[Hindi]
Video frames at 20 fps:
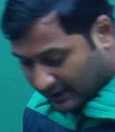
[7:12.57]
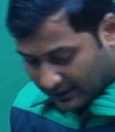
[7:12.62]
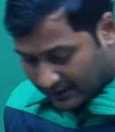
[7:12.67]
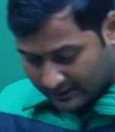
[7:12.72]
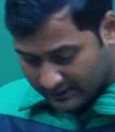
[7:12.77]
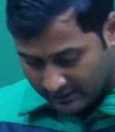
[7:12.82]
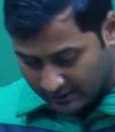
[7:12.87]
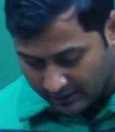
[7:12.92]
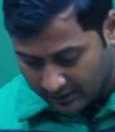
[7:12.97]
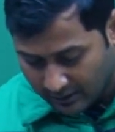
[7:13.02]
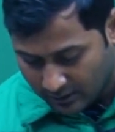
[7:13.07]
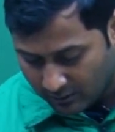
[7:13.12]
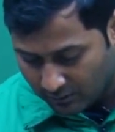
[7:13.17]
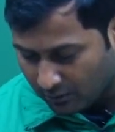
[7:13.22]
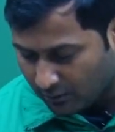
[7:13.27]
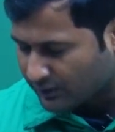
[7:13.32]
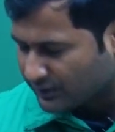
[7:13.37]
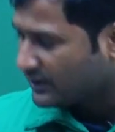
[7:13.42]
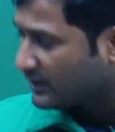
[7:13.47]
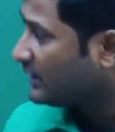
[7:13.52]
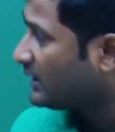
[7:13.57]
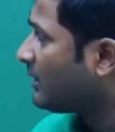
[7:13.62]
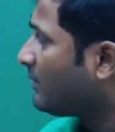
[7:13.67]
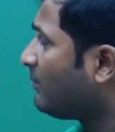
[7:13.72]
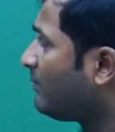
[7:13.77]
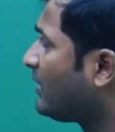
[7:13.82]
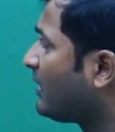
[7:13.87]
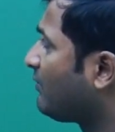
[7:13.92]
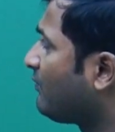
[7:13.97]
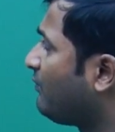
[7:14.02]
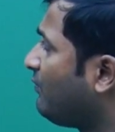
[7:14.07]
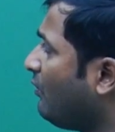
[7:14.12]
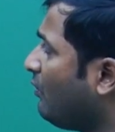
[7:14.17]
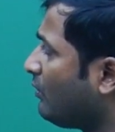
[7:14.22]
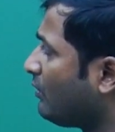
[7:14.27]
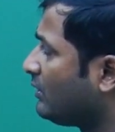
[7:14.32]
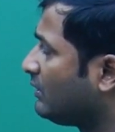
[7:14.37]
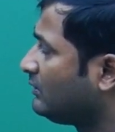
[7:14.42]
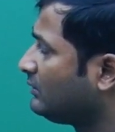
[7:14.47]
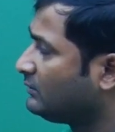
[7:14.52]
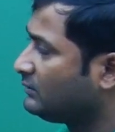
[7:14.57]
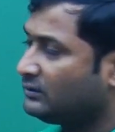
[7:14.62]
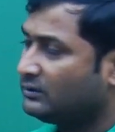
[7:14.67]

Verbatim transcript: इज क्वेश्चन नंबर फोर